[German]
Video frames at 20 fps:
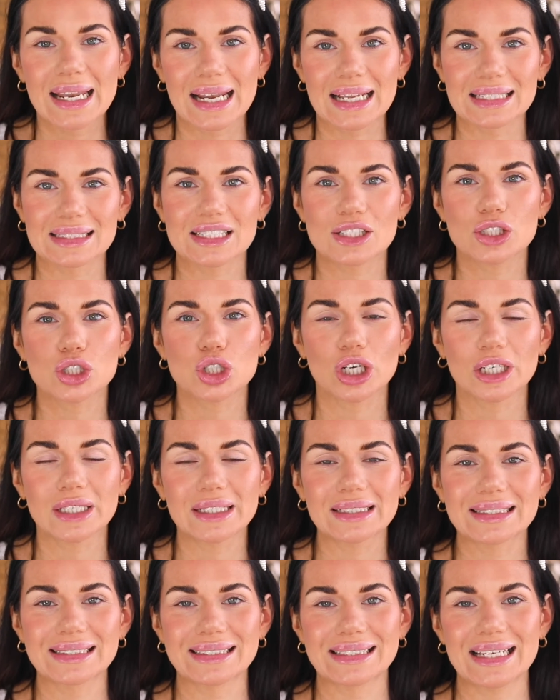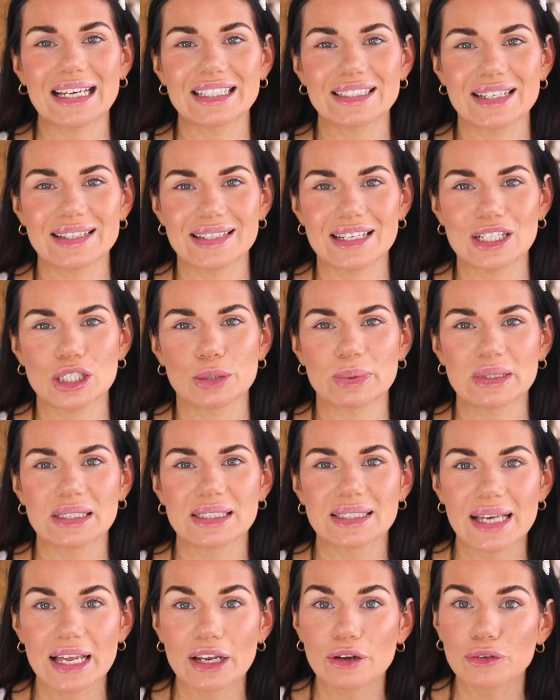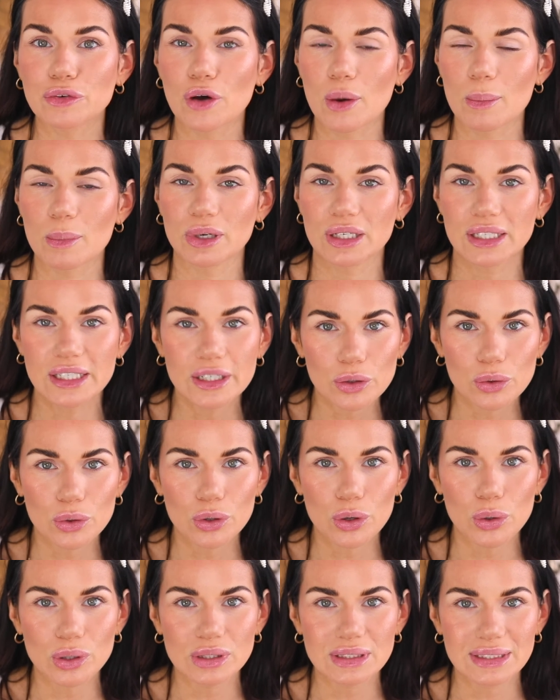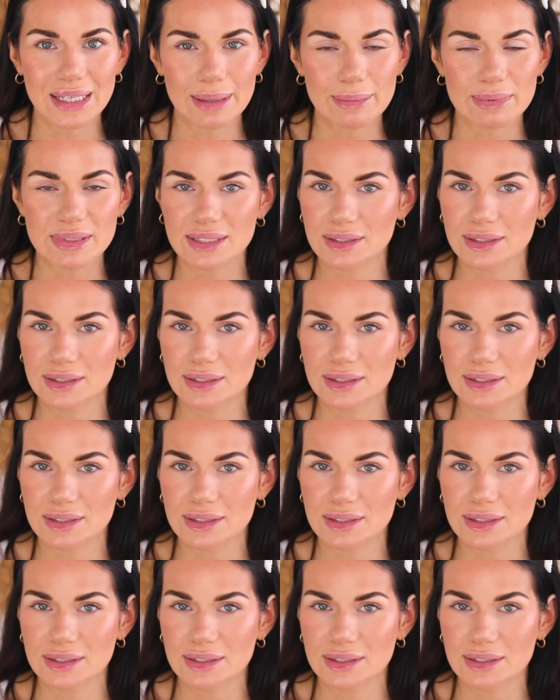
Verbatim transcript: Das ist schon eine sehr, sehr, sehr spezielle Formulierung und ich habe bis